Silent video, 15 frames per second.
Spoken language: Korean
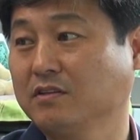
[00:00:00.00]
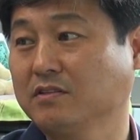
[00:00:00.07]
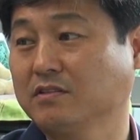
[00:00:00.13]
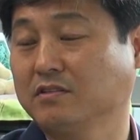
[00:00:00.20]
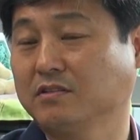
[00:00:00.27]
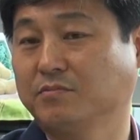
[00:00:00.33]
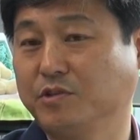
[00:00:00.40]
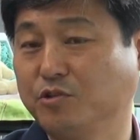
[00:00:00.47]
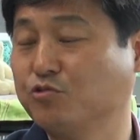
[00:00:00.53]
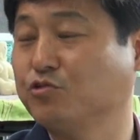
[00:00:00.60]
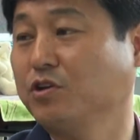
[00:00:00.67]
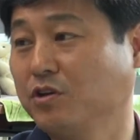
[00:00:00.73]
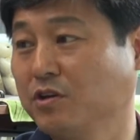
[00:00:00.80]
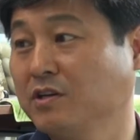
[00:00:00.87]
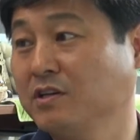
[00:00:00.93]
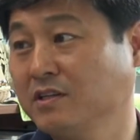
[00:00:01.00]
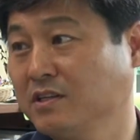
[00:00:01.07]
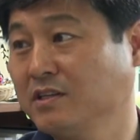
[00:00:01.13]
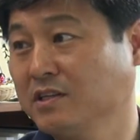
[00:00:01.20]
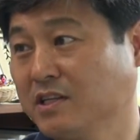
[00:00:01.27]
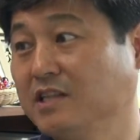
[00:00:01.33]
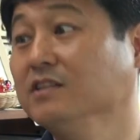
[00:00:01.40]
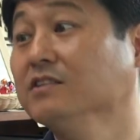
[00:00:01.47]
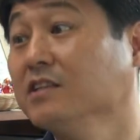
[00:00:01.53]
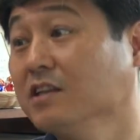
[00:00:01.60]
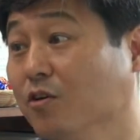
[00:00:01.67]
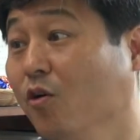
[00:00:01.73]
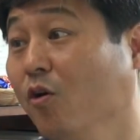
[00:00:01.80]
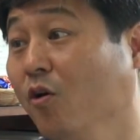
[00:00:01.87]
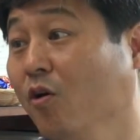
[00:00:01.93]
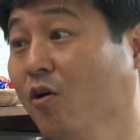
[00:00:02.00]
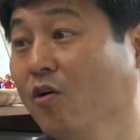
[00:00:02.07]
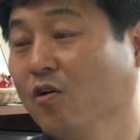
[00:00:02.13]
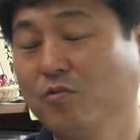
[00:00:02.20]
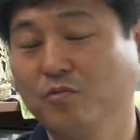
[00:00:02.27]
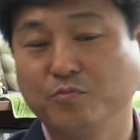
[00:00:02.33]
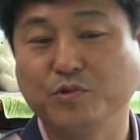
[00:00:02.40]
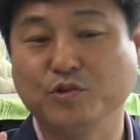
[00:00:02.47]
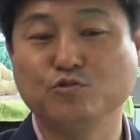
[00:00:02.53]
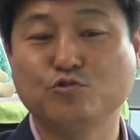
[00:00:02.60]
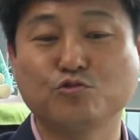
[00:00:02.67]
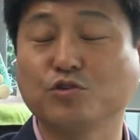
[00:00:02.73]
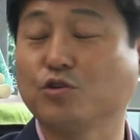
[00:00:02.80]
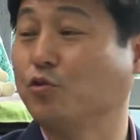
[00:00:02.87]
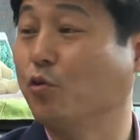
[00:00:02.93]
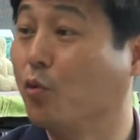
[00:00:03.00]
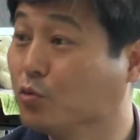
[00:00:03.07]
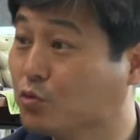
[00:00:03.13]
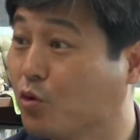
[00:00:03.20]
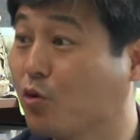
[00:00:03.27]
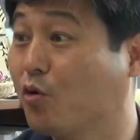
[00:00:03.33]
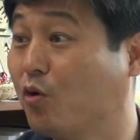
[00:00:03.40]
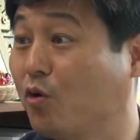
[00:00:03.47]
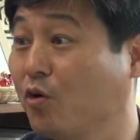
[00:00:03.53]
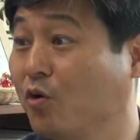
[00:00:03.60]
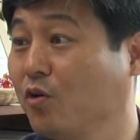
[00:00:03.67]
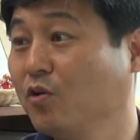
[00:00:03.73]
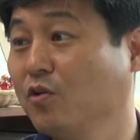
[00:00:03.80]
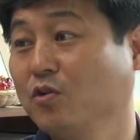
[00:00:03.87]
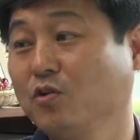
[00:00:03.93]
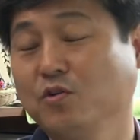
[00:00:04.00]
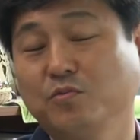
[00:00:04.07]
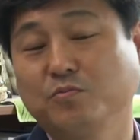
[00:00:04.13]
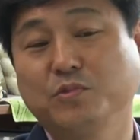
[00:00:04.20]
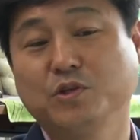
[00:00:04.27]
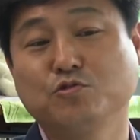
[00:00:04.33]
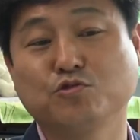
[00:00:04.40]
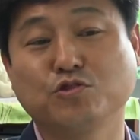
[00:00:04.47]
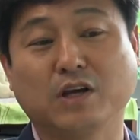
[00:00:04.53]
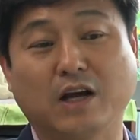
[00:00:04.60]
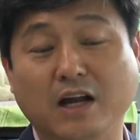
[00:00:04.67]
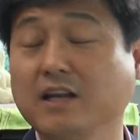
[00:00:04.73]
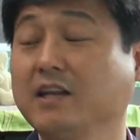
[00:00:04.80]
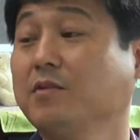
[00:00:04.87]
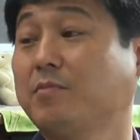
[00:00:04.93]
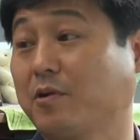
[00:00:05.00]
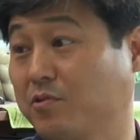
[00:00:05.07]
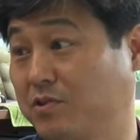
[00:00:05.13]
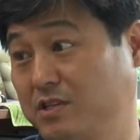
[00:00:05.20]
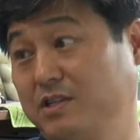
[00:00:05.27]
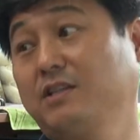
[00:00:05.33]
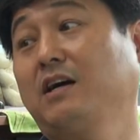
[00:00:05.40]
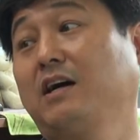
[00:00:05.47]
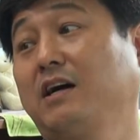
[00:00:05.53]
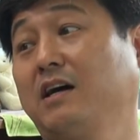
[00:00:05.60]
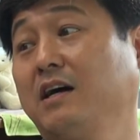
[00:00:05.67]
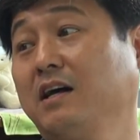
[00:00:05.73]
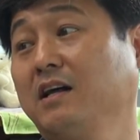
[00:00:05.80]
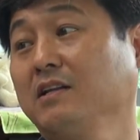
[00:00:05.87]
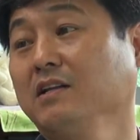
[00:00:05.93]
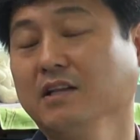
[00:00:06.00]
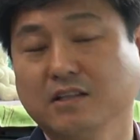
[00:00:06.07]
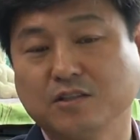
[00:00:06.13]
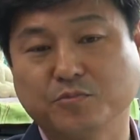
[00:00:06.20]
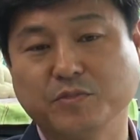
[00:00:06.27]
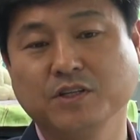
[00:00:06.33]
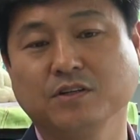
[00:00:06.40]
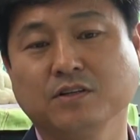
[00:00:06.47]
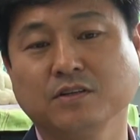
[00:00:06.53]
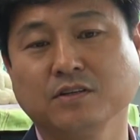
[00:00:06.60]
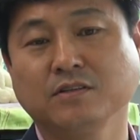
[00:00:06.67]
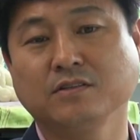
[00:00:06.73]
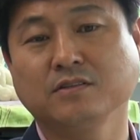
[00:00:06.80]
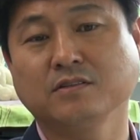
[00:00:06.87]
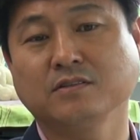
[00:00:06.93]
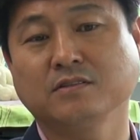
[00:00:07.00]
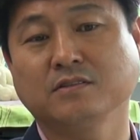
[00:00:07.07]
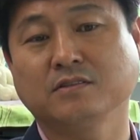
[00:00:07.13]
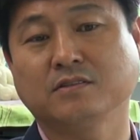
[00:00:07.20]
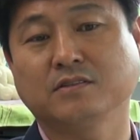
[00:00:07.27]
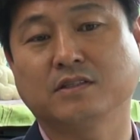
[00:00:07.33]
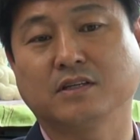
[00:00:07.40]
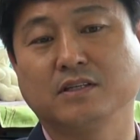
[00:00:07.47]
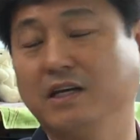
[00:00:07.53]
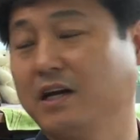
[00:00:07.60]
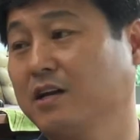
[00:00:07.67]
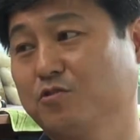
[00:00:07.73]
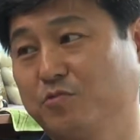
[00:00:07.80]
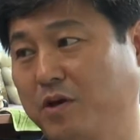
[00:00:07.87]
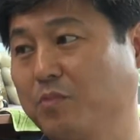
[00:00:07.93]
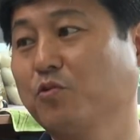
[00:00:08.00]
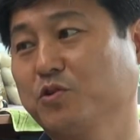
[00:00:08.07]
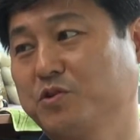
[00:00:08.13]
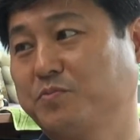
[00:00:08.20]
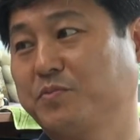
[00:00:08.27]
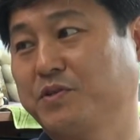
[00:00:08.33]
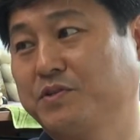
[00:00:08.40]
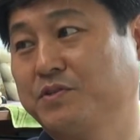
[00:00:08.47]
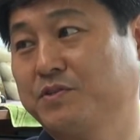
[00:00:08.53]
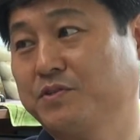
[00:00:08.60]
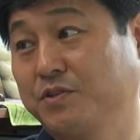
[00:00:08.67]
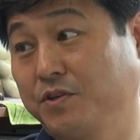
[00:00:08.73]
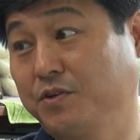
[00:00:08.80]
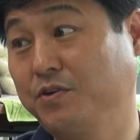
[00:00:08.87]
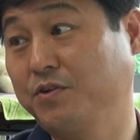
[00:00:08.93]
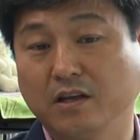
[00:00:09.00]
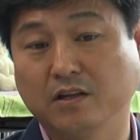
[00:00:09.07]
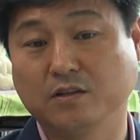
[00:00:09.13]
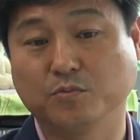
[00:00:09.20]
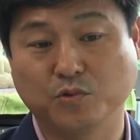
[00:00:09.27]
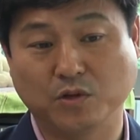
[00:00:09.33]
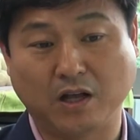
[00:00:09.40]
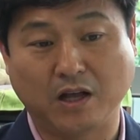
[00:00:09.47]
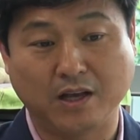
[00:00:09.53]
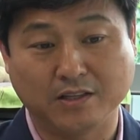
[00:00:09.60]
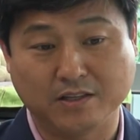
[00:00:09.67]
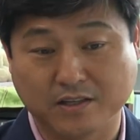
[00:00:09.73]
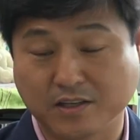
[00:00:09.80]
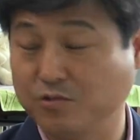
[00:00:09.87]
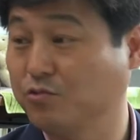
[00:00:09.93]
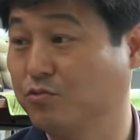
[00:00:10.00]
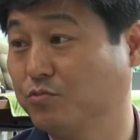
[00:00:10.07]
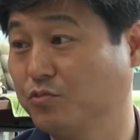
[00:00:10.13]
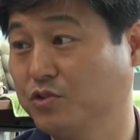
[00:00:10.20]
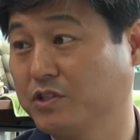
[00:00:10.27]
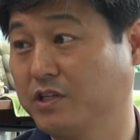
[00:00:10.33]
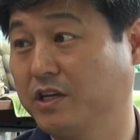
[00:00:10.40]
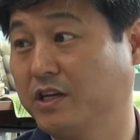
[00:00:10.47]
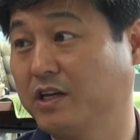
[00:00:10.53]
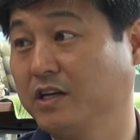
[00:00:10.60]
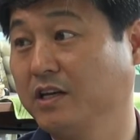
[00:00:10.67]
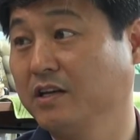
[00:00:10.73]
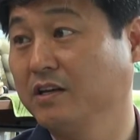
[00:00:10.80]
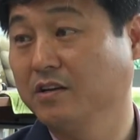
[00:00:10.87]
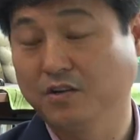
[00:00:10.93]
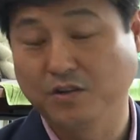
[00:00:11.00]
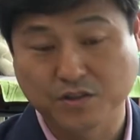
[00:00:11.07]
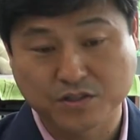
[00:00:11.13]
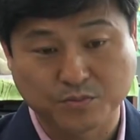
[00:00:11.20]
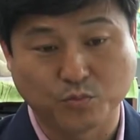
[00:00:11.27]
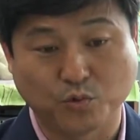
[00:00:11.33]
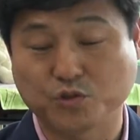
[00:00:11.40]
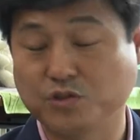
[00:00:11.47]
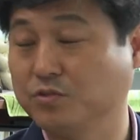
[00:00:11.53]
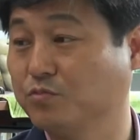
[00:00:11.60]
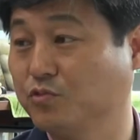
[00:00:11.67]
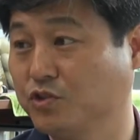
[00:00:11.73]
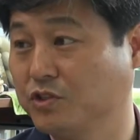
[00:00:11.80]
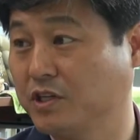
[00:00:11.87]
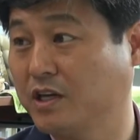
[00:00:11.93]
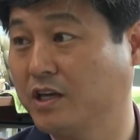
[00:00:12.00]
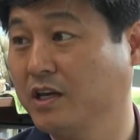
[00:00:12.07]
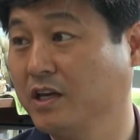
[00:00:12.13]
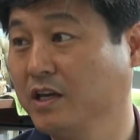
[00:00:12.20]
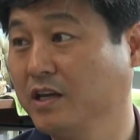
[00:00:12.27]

그 민주주의 기능이고 민주주의 용도고 민주주의가 할 일이 바로 그거다. 좀 이런 이제 이야기를 좀 해보고 싶었어요. 그래도 뭐 아이들 키우는 문제, 어르신 모시는 문제,